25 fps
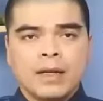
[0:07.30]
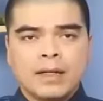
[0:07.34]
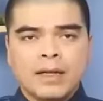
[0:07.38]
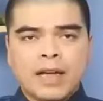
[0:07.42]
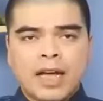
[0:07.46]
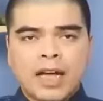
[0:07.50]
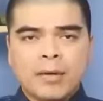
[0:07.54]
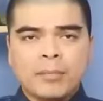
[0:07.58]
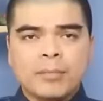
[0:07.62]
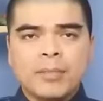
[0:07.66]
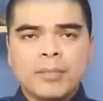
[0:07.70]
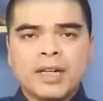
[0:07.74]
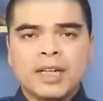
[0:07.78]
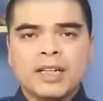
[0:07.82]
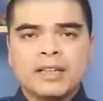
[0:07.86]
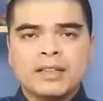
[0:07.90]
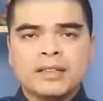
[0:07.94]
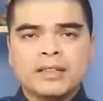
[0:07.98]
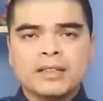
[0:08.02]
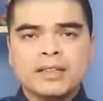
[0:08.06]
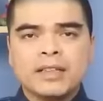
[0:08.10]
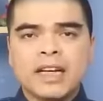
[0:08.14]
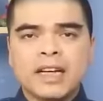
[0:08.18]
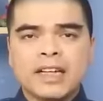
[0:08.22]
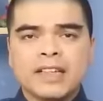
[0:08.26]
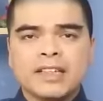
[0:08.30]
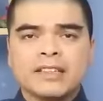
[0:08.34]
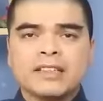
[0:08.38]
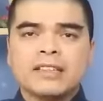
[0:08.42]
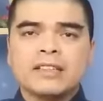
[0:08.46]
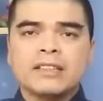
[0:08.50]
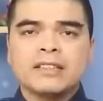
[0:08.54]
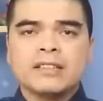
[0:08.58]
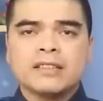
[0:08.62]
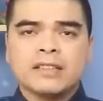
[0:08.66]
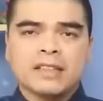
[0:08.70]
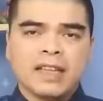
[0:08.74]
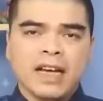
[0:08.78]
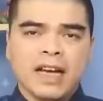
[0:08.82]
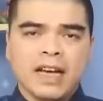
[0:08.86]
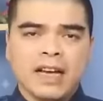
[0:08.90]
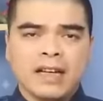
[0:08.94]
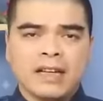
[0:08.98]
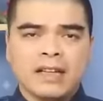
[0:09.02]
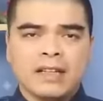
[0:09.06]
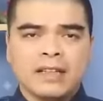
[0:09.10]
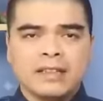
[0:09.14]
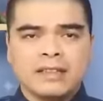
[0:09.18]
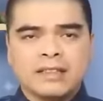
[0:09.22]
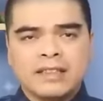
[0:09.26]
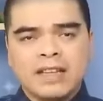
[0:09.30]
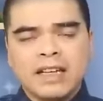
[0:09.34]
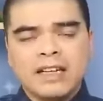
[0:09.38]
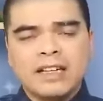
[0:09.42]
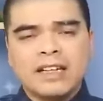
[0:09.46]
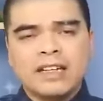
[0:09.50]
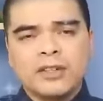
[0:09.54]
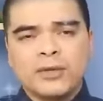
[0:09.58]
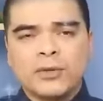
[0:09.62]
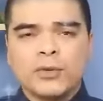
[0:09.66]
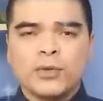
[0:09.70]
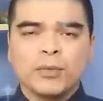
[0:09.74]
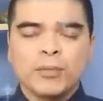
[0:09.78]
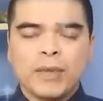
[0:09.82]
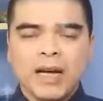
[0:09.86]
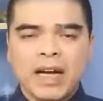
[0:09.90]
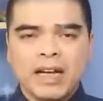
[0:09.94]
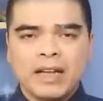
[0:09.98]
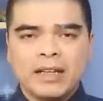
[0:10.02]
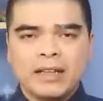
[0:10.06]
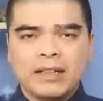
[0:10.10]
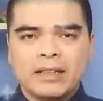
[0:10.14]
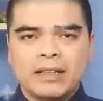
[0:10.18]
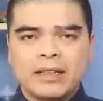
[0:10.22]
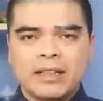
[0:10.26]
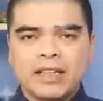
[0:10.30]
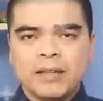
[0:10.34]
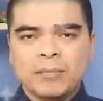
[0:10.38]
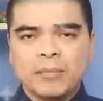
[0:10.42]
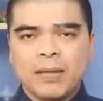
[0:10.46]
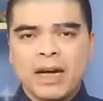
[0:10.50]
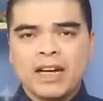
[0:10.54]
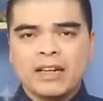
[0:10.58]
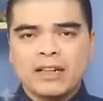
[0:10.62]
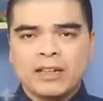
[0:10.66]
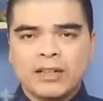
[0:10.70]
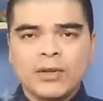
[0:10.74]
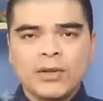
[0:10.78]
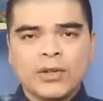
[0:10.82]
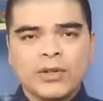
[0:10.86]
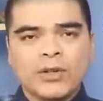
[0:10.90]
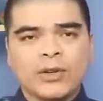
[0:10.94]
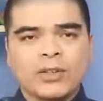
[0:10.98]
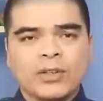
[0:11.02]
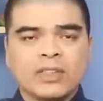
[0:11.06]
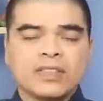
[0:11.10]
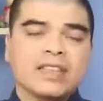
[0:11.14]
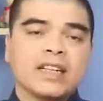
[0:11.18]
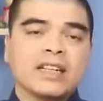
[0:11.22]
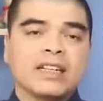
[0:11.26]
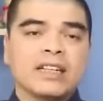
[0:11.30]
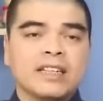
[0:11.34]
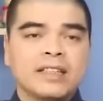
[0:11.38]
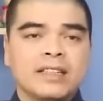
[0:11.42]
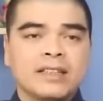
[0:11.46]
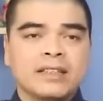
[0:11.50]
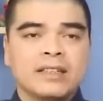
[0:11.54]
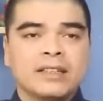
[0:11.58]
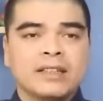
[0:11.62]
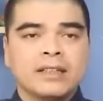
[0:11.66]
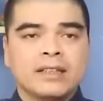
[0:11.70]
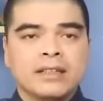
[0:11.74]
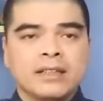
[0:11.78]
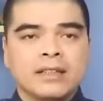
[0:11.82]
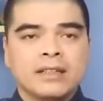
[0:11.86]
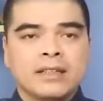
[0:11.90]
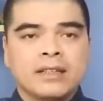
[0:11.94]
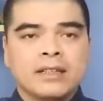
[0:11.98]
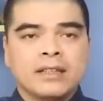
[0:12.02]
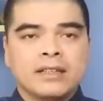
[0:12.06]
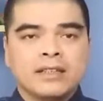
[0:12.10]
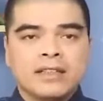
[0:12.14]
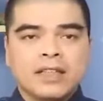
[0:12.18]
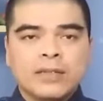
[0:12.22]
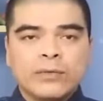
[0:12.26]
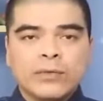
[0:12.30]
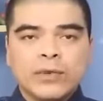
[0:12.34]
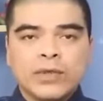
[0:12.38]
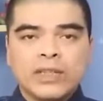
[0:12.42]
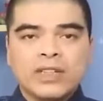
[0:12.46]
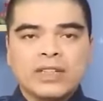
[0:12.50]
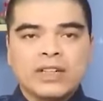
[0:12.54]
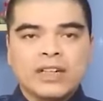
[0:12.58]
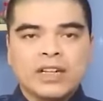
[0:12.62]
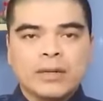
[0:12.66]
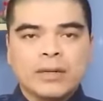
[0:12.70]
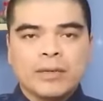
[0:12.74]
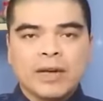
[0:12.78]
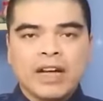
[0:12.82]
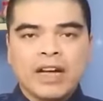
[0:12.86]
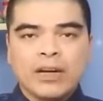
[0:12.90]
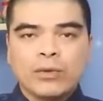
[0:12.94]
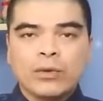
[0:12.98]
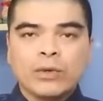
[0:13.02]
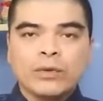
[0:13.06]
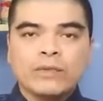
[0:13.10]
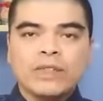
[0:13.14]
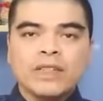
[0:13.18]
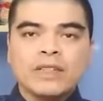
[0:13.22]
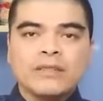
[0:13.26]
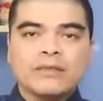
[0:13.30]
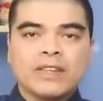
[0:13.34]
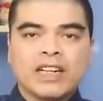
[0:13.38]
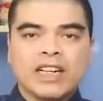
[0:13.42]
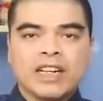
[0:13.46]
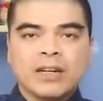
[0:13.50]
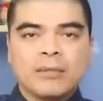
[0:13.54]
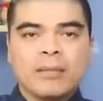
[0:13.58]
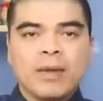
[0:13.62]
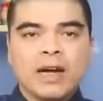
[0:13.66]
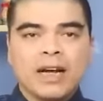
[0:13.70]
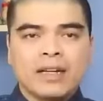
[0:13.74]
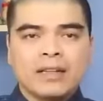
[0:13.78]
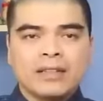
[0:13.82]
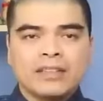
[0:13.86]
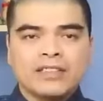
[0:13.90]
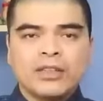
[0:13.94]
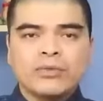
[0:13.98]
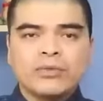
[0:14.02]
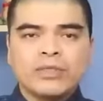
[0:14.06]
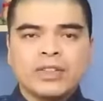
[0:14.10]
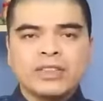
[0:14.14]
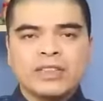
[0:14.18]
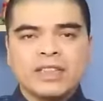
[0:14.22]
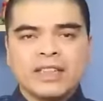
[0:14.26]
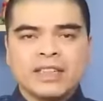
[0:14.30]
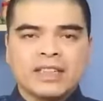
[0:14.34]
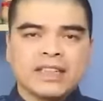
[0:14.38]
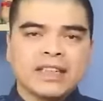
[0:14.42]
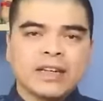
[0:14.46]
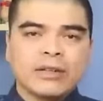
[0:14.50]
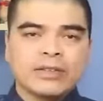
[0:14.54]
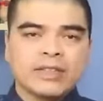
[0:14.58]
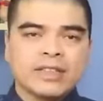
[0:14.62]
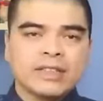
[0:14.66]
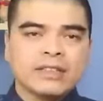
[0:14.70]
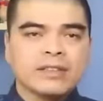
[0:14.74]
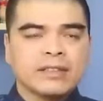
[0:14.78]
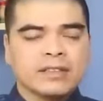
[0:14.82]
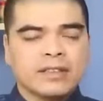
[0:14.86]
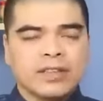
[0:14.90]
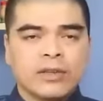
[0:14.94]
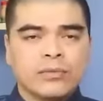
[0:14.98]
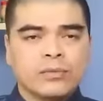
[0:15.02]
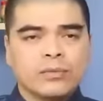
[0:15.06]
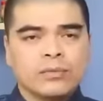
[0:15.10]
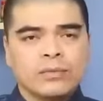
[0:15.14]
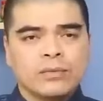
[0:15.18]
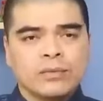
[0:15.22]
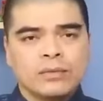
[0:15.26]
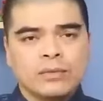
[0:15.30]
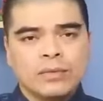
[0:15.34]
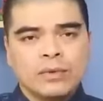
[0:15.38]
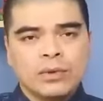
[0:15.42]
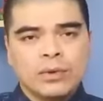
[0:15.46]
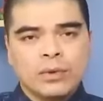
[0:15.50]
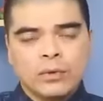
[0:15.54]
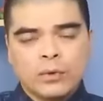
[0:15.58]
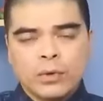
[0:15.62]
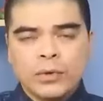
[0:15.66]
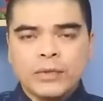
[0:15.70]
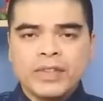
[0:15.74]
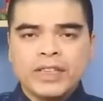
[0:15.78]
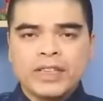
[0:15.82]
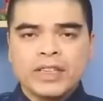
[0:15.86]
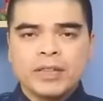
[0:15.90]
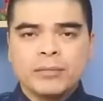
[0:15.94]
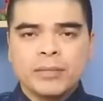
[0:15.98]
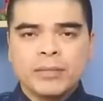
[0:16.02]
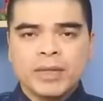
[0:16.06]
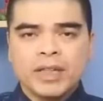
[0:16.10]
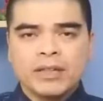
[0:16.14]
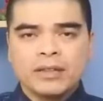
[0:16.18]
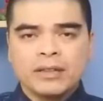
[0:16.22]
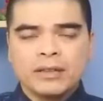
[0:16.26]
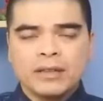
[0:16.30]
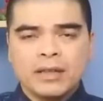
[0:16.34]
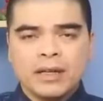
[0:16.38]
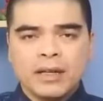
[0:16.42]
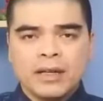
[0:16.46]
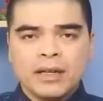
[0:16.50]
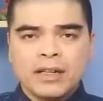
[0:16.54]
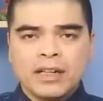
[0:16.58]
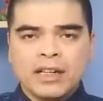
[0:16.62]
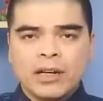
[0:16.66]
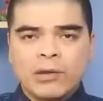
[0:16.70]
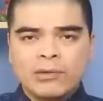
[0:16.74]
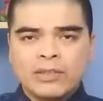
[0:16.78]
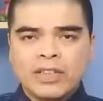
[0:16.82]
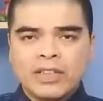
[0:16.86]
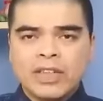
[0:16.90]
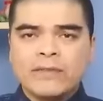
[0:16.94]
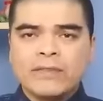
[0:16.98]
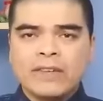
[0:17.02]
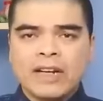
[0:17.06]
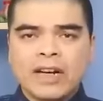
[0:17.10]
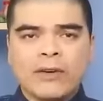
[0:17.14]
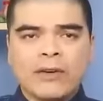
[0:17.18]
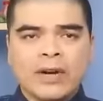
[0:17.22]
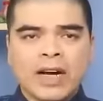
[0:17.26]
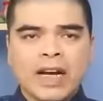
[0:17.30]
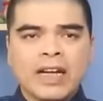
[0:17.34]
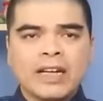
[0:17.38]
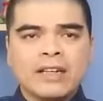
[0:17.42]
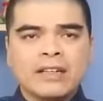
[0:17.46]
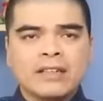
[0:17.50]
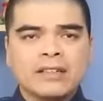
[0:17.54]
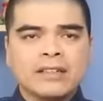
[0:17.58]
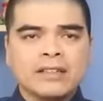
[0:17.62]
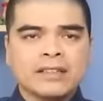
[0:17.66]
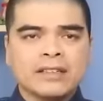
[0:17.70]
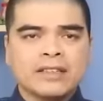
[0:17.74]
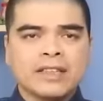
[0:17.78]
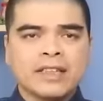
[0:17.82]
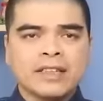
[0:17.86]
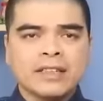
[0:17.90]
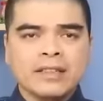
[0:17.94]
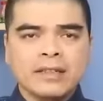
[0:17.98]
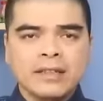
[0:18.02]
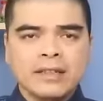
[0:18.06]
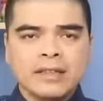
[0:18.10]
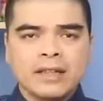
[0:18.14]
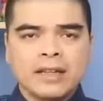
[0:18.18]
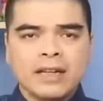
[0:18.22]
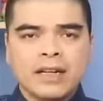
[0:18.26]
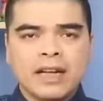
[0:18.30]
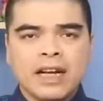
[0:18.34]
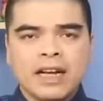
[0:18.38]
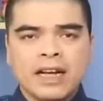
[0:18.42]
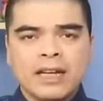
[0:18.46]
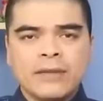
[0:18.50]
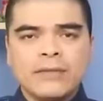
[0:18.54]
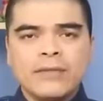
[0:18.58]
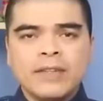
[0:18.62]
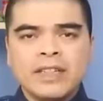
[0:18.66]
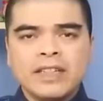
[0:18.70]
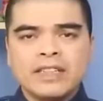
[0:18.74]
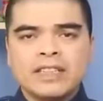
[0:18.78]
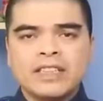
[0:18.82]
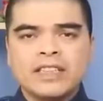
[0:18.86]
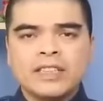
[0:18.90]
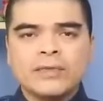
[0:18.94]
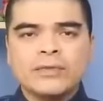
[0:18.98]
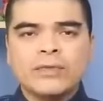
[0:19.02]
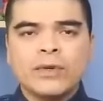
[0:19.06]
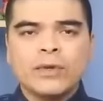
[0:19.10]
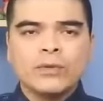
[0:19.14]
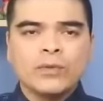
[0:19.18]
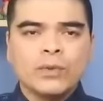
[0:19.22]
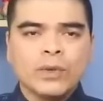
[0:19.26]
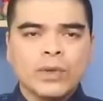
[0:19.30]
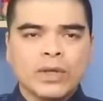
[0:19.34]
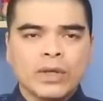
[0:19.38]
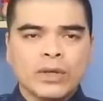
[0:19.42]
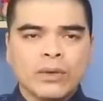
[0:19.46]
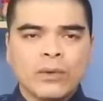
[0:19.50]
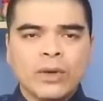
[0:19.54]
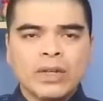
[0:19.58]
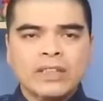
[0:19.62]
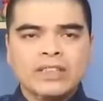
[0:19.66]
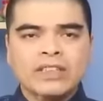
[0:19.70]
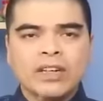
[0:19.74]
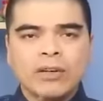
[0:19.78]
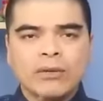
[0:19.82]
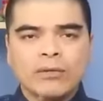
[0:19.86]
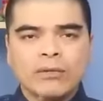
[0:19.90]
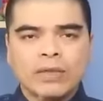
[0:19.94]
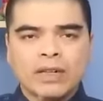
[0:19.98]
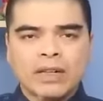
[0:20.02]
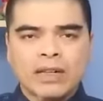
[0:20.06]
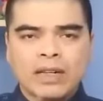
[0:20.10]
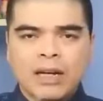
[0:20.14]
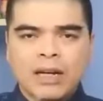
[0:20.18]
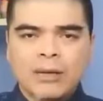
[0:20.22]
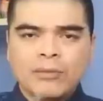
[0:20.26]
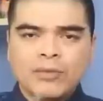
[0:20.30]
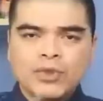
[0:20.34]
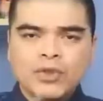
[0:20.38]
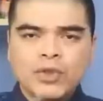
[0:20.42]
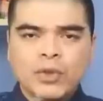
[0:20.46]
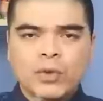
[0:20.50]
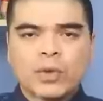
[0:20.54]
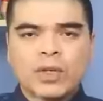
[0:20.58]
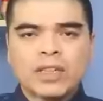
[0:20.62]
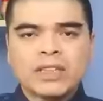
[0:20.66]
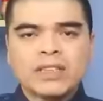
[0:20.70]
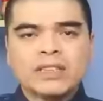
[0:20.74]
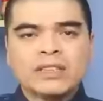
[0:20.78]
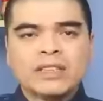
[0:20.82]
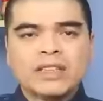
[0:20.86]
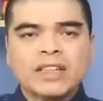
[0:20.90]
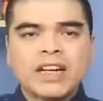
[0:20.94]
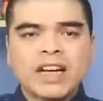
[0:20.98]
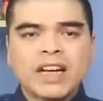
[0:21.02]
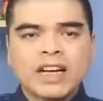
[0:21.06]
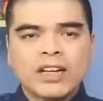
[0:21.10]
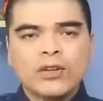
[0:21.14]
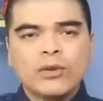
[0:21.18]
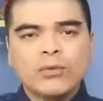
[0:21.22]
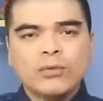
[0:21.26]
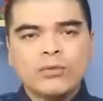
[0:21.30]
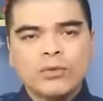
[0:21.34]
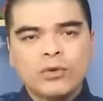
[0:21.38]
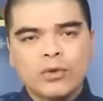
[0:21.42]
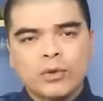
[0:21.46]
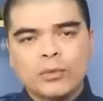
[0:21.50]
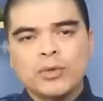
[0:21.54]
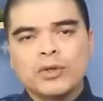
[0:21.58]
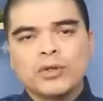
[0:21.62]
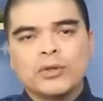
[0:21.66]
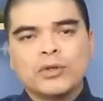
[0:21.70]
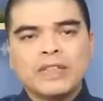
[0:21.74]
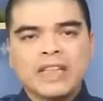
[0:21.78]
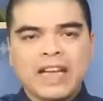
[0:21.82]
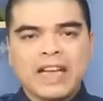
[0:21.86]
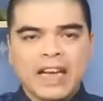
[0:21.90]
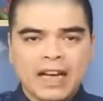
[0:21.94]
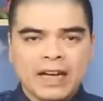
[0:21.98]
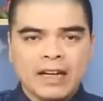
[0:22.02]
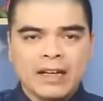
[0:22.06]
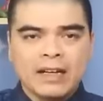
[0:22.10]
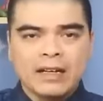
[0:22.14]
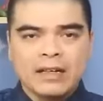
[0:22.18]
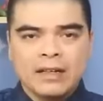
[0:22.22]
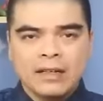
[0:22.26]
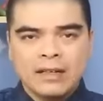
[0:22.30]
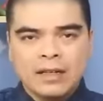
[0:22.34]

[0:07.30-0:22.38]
Để 10 thứ này trước cửa nhà, gia đình lụi bại, tiền bạc đội nón ra đi. Rất vui được gặp lại quý vị và các bạn trong chương trình Đạo sĩ Tử Thông. Quý vị thân mến, cổng ra vào hay là cửa chính là cái vị trí phong thủy quan trọng làm chủ cái sự cát hung của một ngôi nhà.